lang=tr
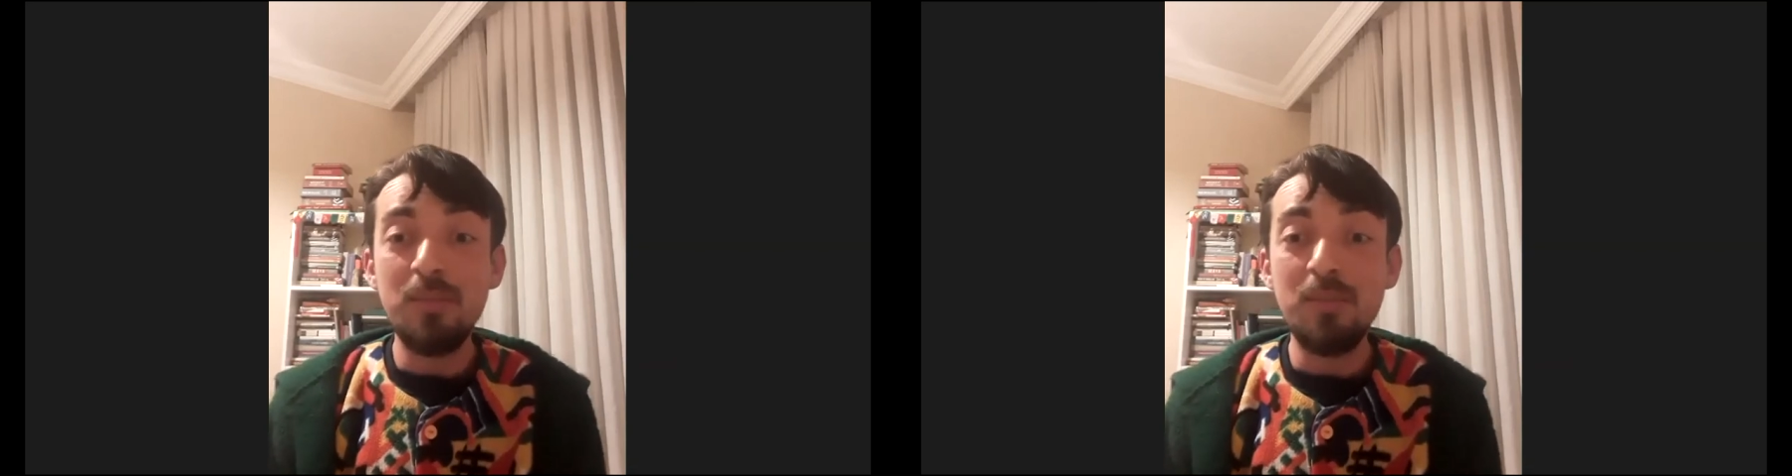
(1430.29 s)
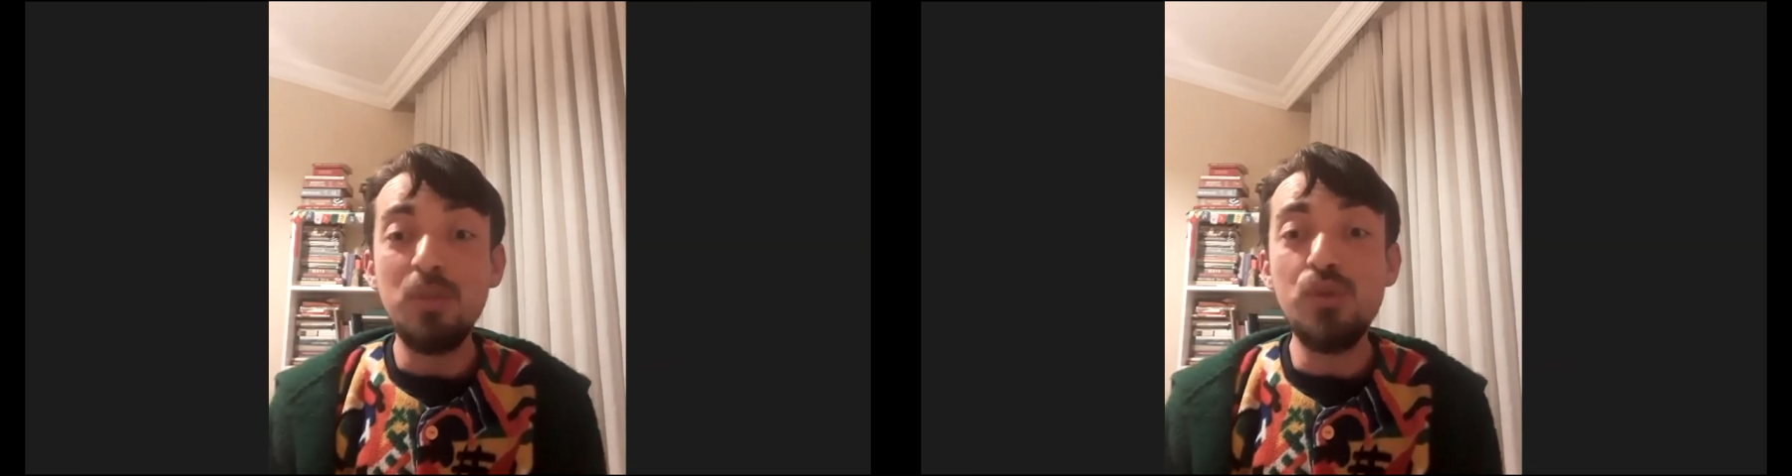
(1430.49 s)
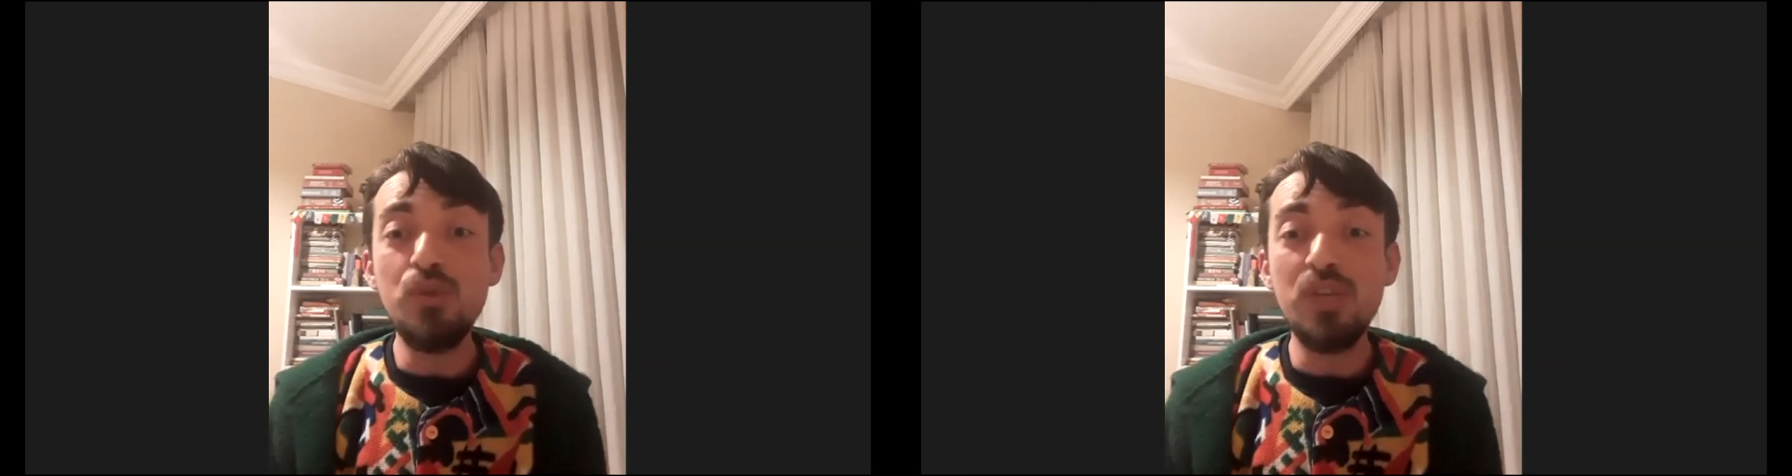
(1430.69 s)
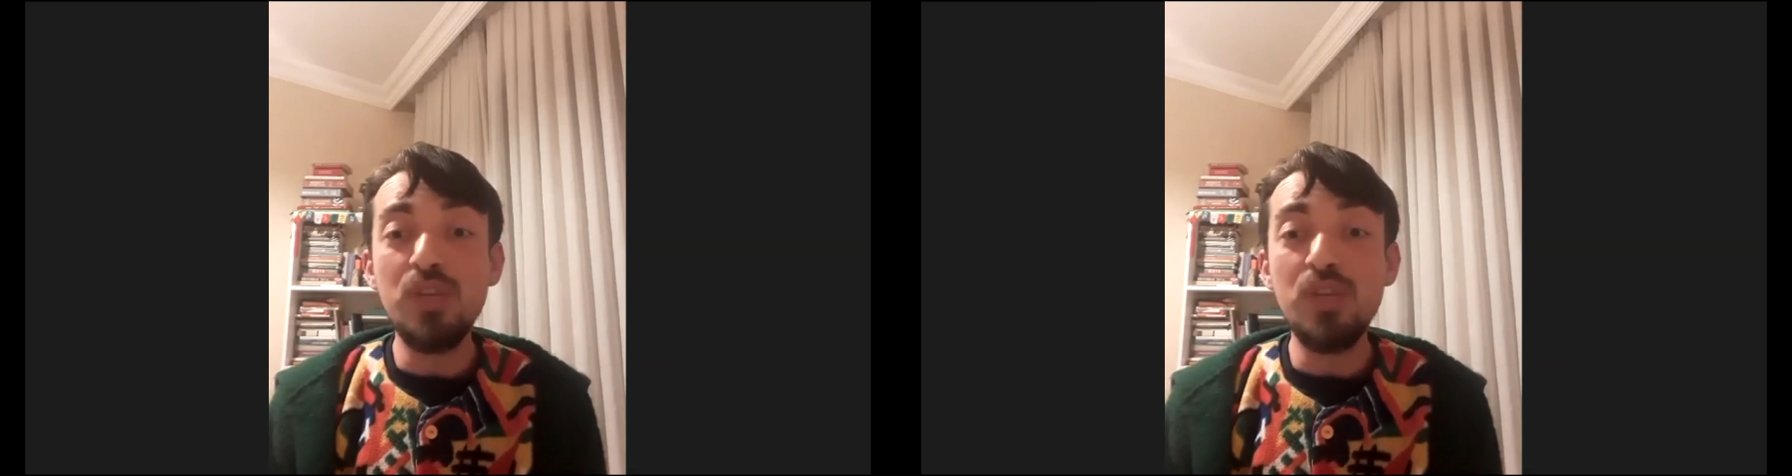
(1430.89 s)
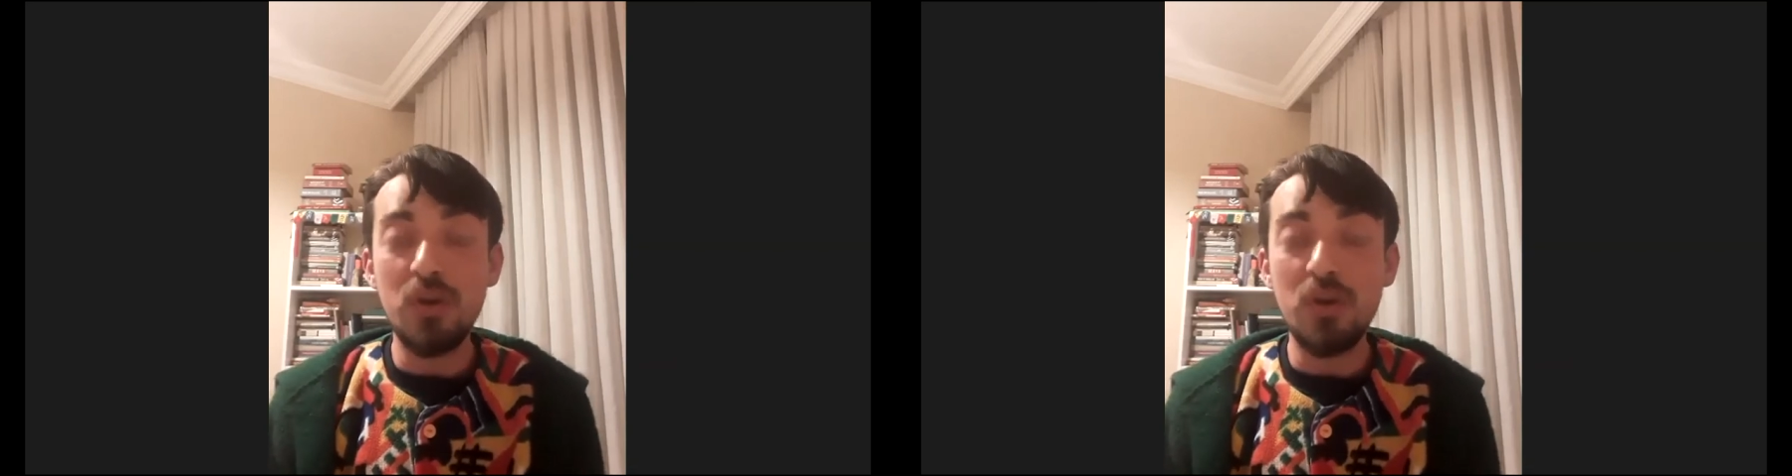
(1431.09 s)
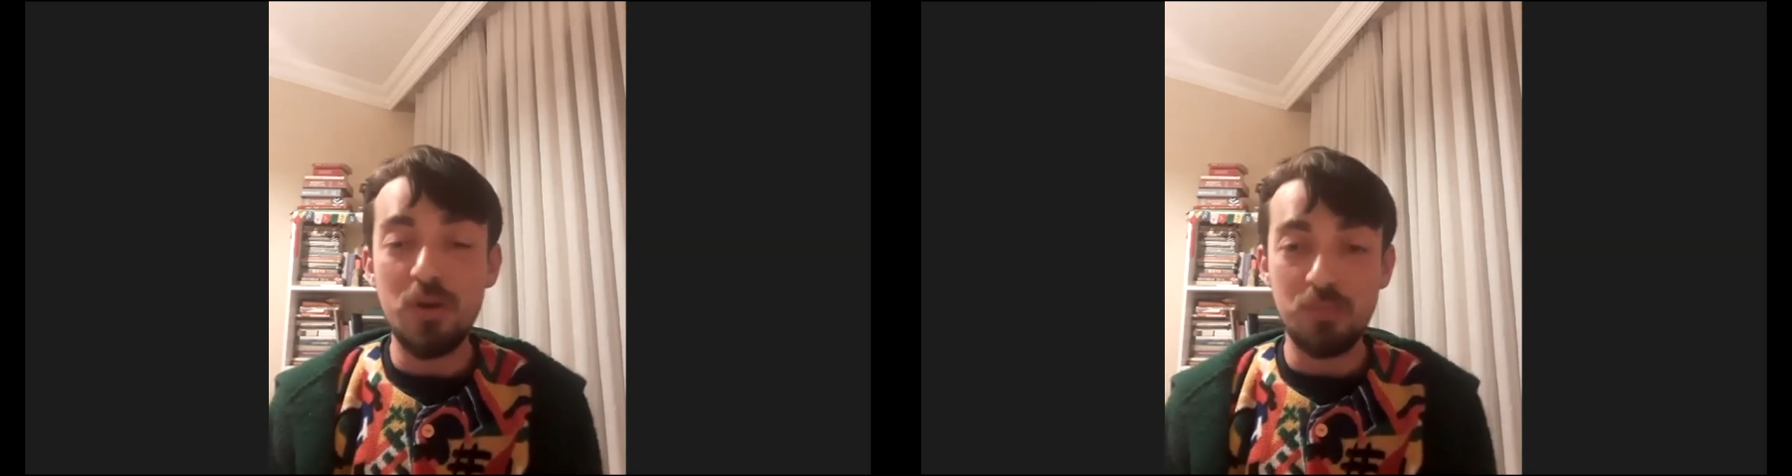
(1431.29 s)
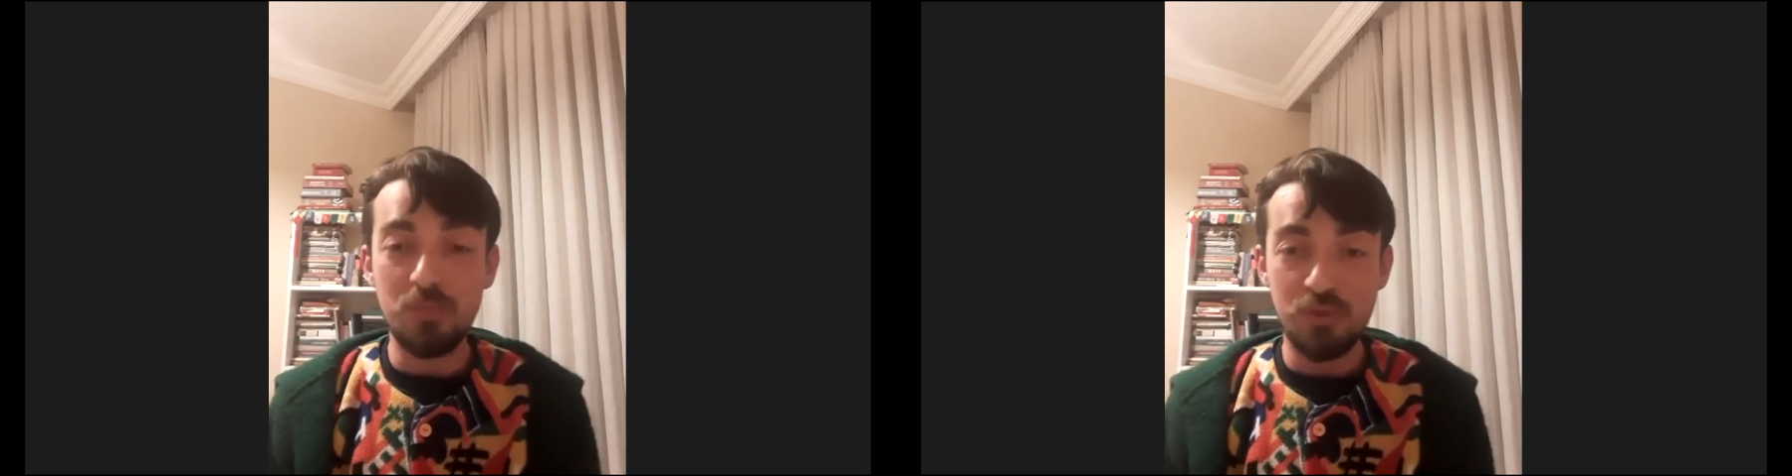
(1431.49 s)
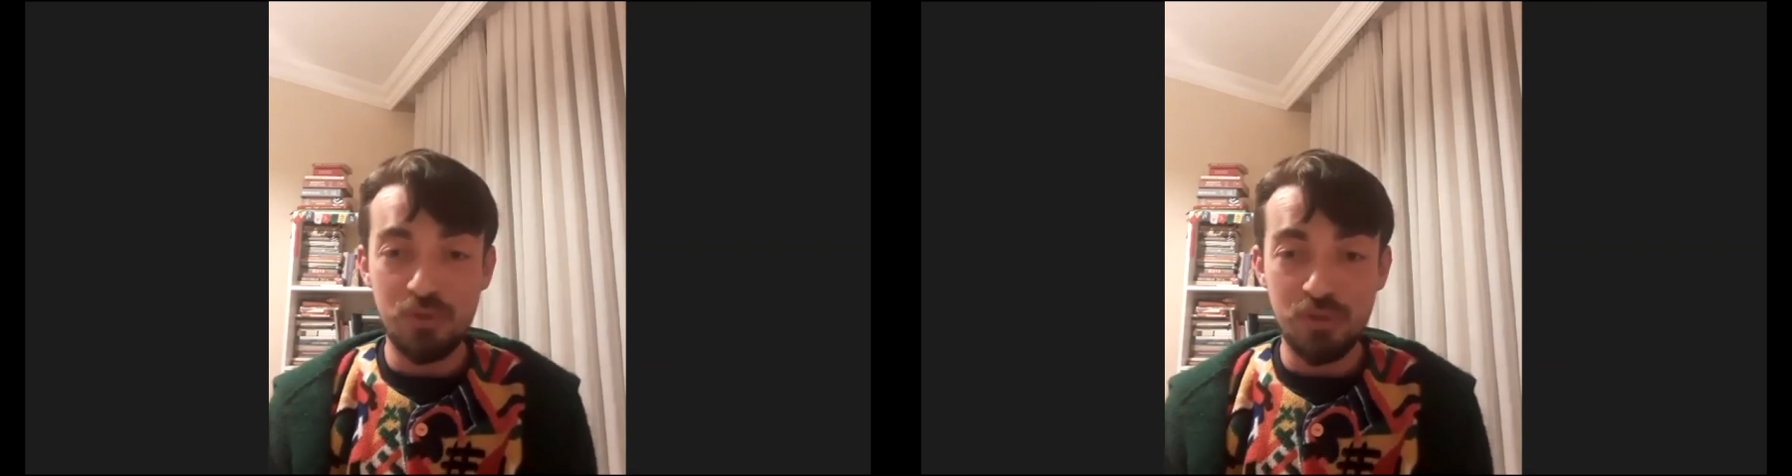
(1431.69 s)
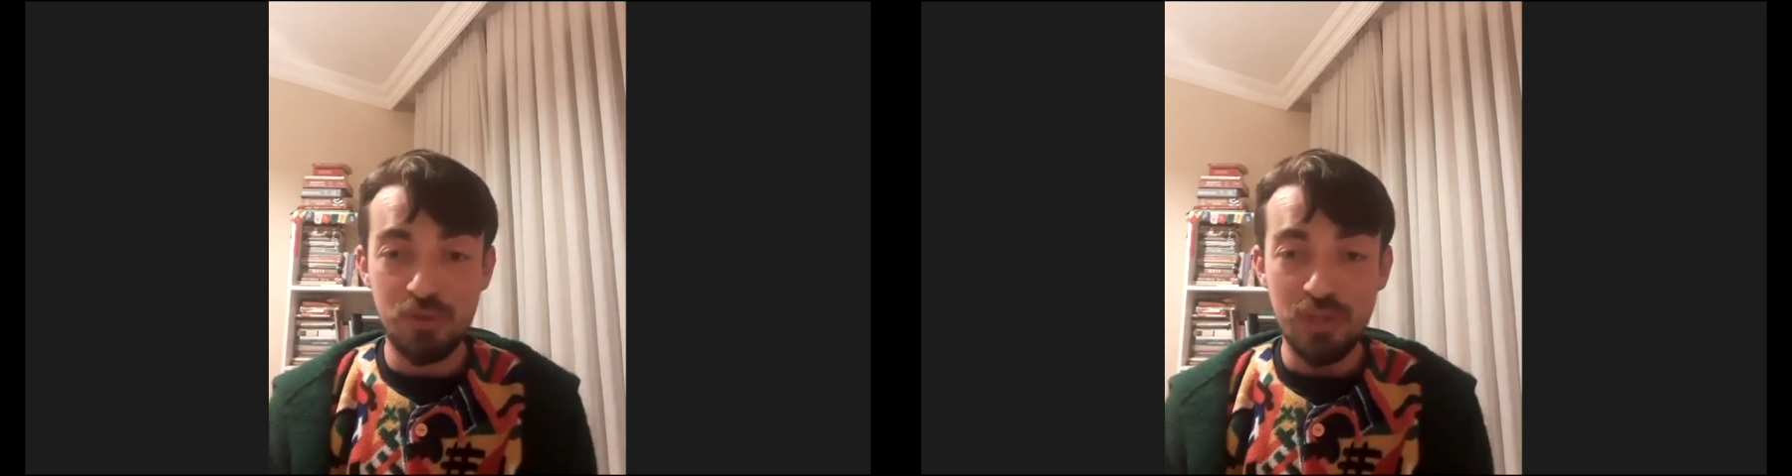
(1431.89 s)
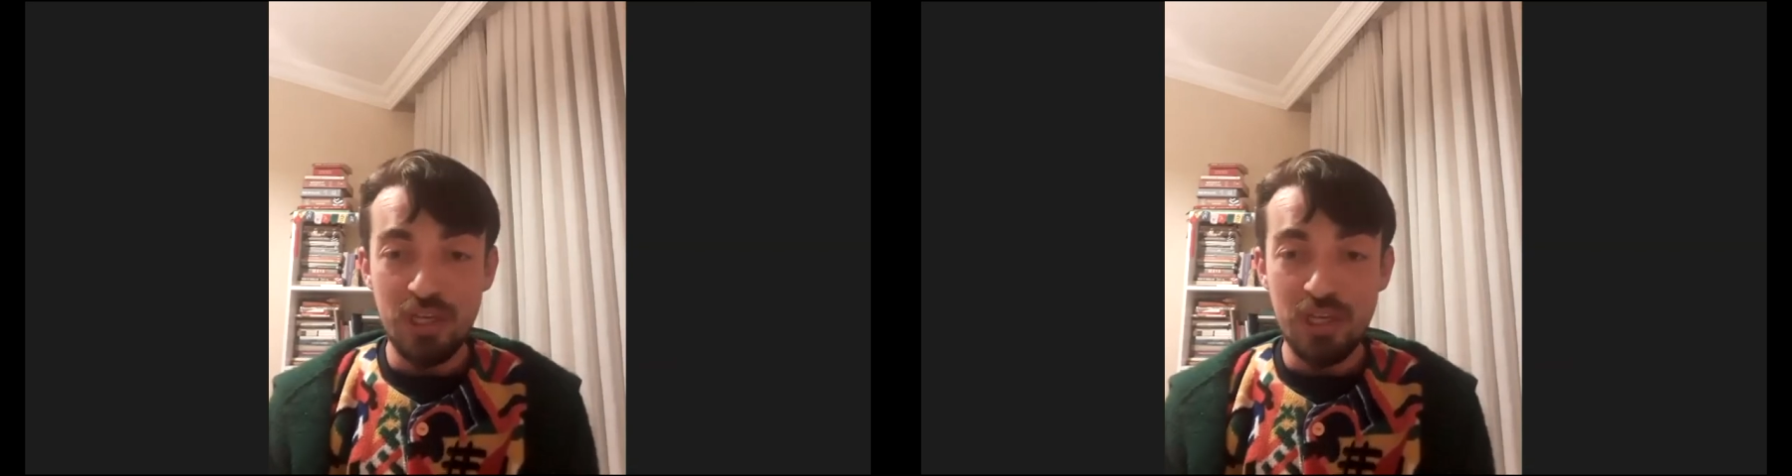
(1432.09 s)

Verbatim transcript: bir cüce görmüş.